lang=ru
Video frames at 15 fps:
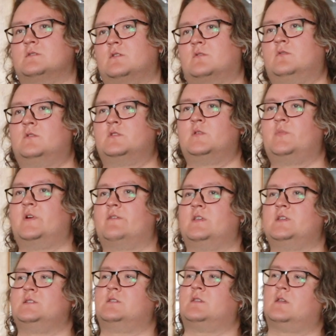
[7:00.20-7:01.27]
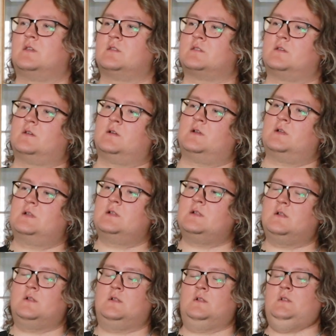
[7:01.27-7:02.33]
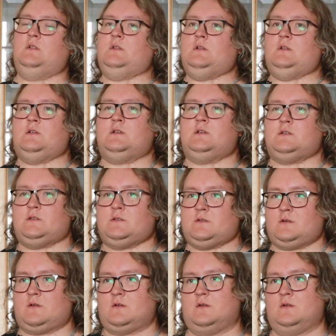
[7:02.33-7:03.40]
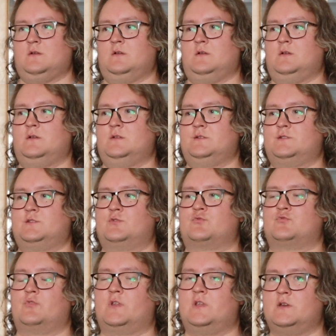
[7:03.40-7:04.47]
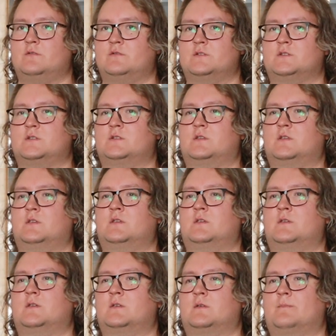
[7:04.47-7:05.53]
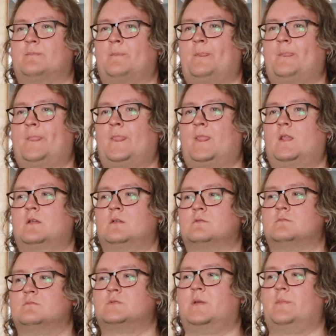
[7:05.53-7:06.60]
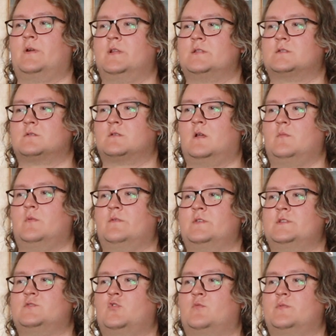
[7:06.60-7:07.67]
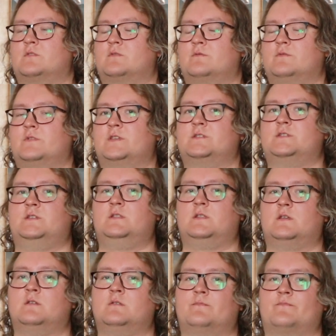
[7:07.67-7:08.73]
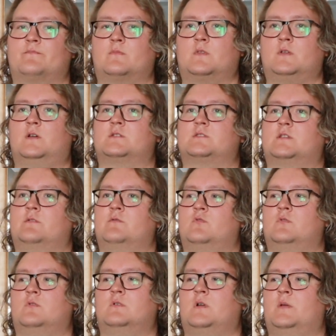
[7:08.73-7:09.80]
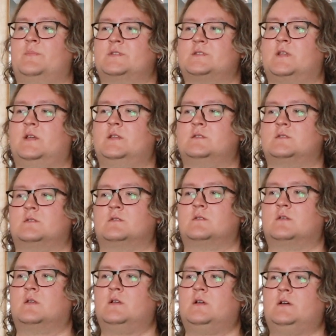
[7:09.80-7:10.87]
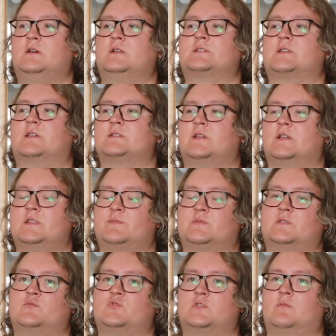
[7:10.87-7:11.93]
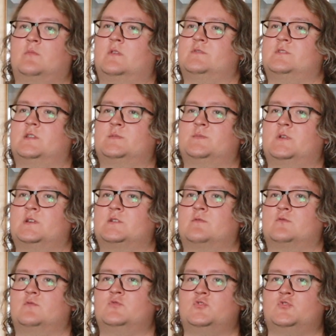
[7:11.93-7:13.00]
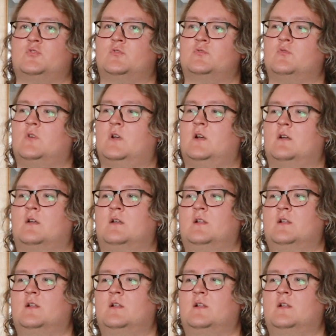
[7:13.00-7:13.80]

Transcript: такое на повестке, это э, структурировать и собрать как бы весь опыт воедино, как-то его описать, рассказать, потому что меня все спрашивают, ну что, ну как,